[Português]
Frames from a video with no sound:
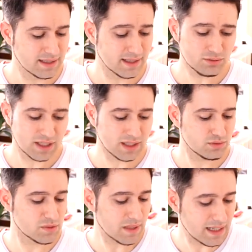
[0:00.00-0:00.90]
não
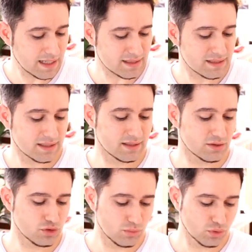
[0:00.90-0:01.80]
tendo esperança e sem
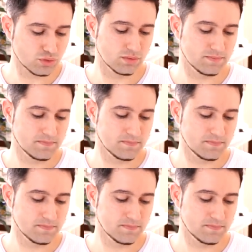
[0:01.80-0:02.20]
Deus do mundo.